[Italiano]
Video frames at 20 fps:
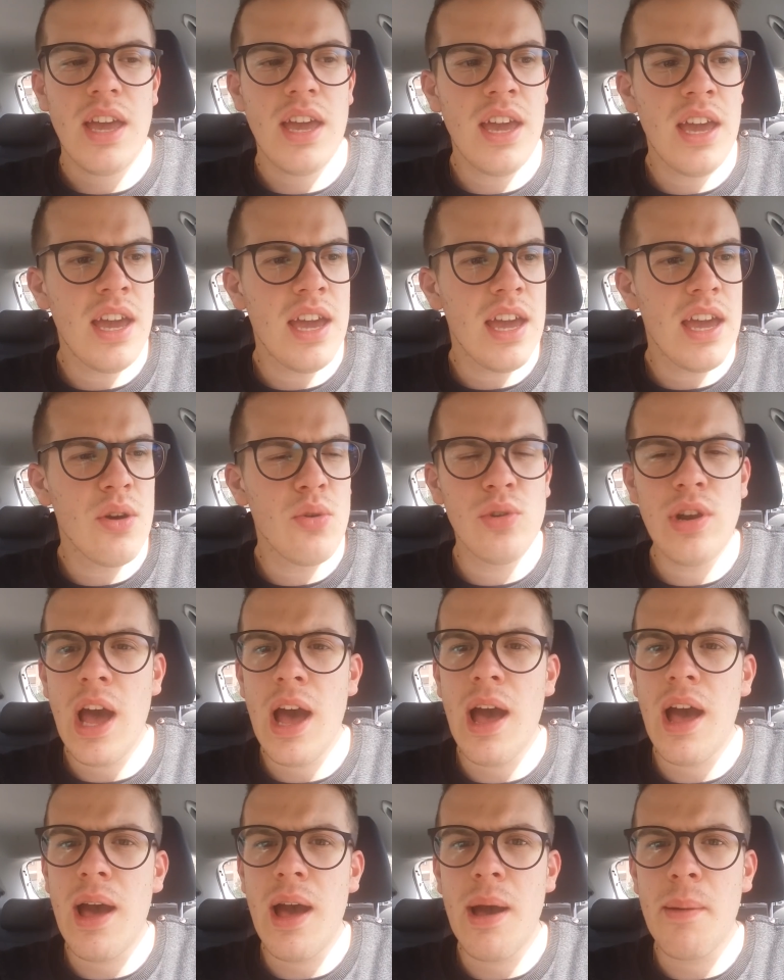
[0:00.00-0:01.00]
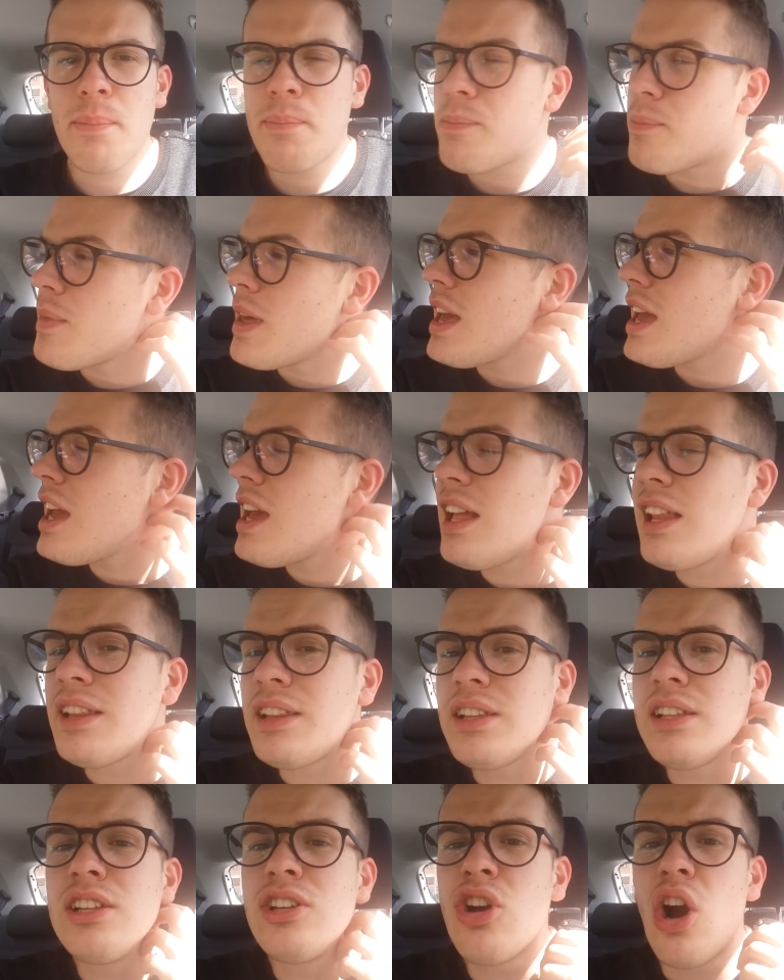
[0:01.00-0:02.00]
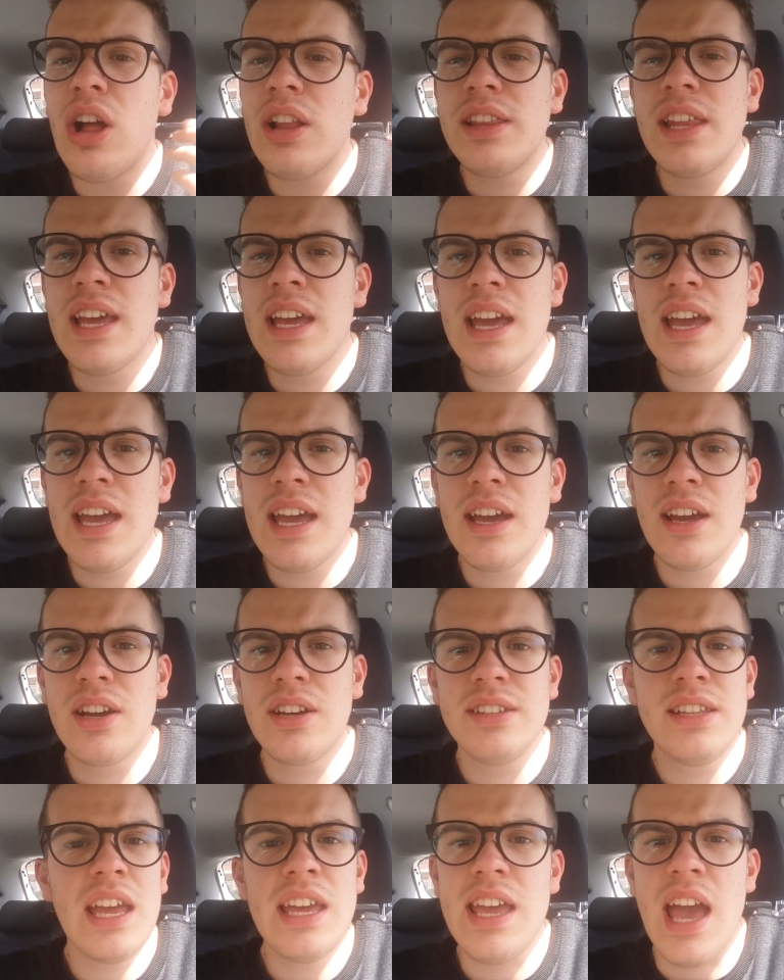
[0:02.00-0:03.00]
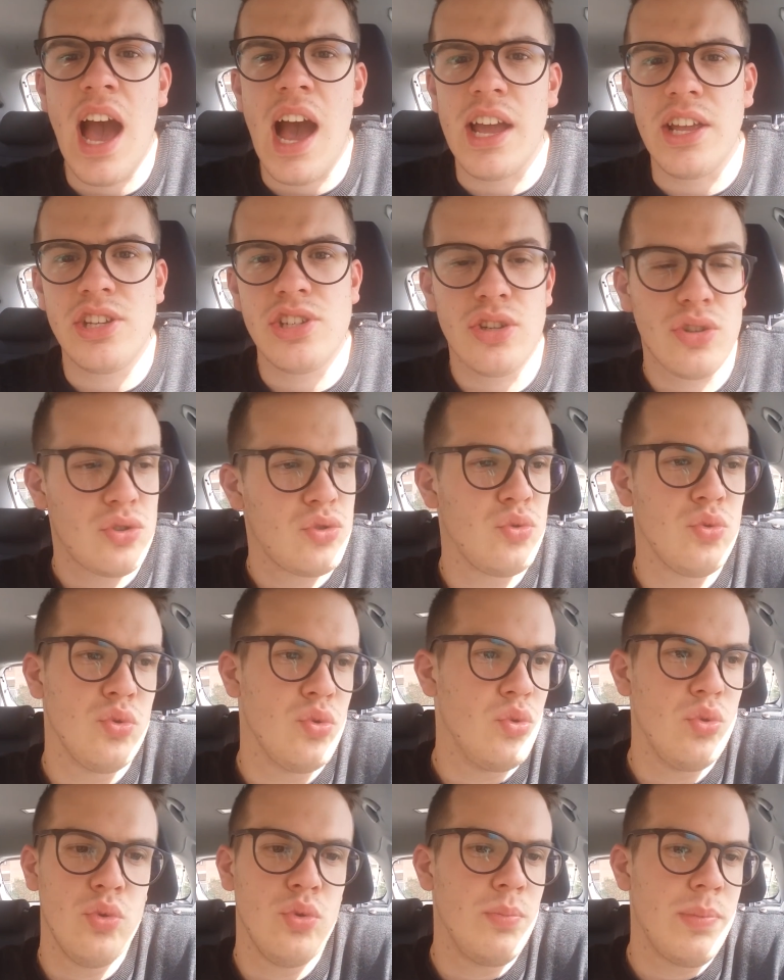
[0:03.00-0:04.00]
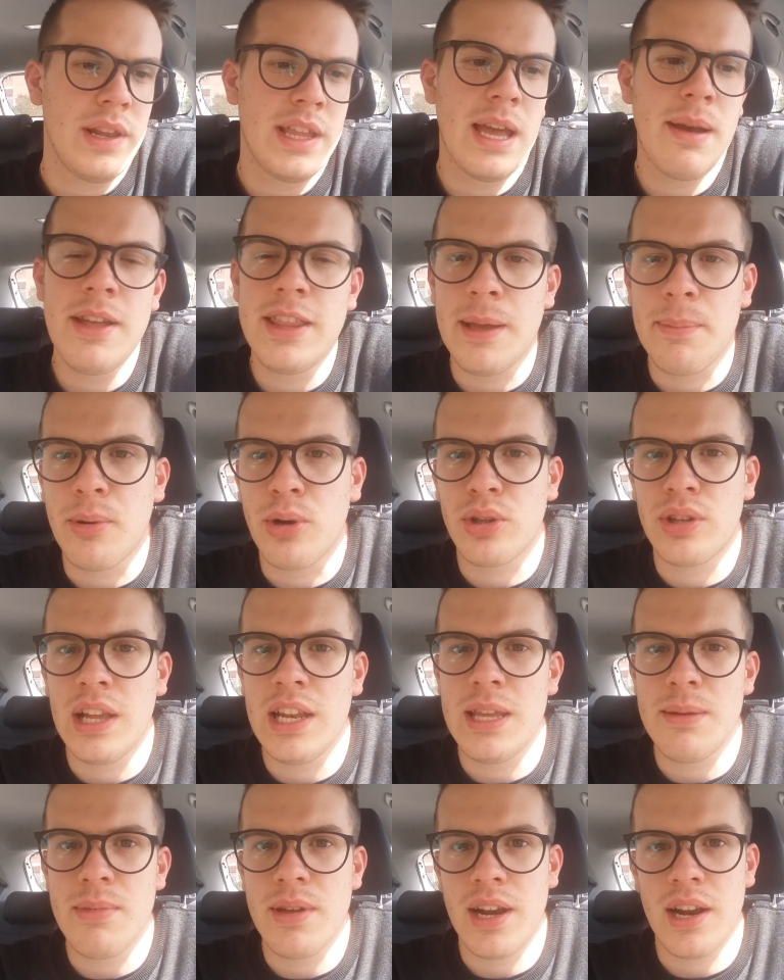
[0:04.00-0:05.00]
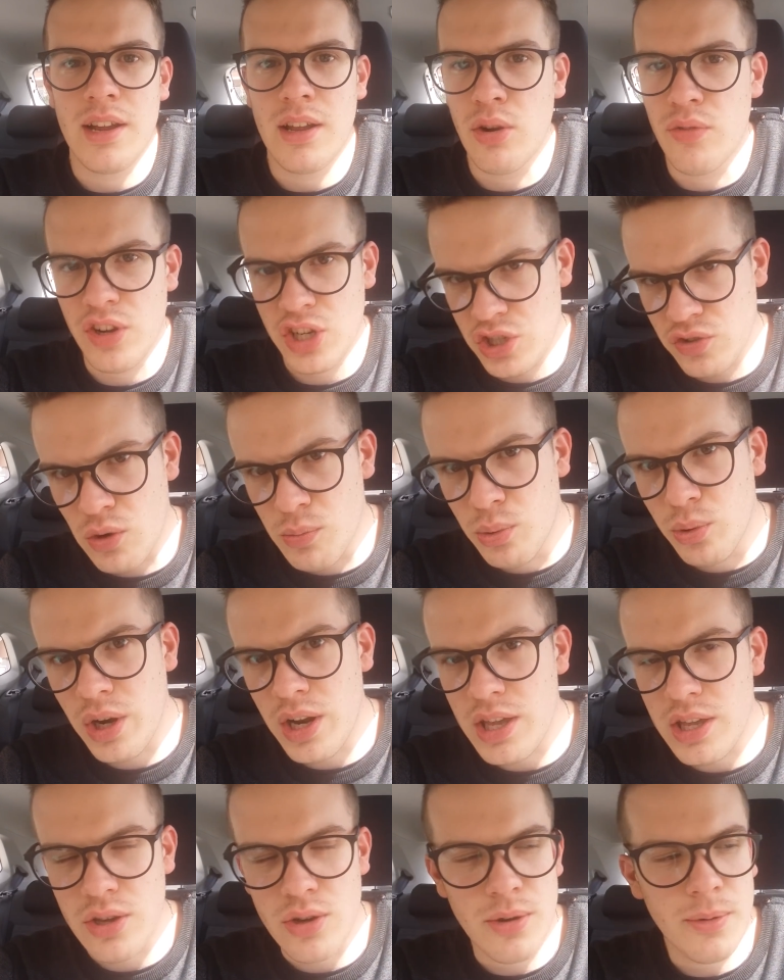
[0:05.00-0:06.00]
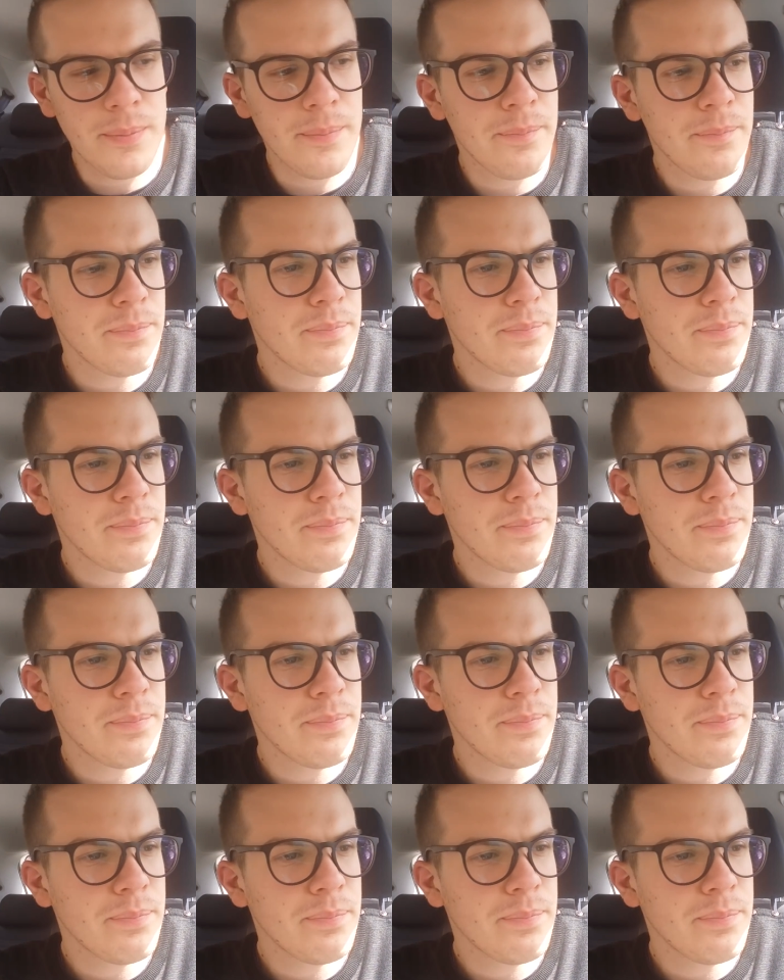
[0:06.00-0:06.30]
E una e il, il gol degli de su praticamente a porta libera, che lo facevo pure io.